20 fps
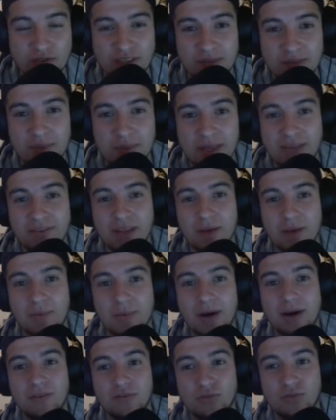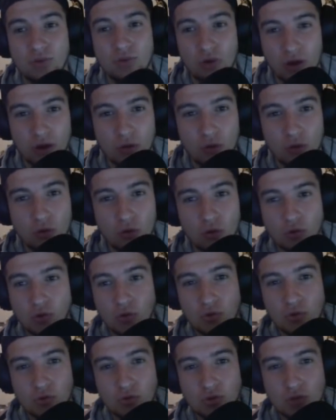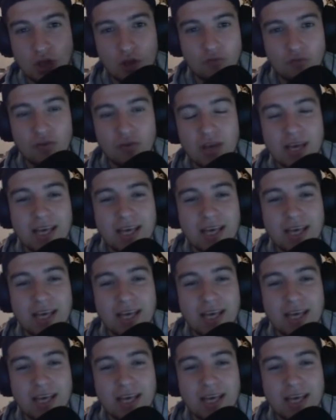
C'est bien évidemment, vous l'aurez reconnu, du stuff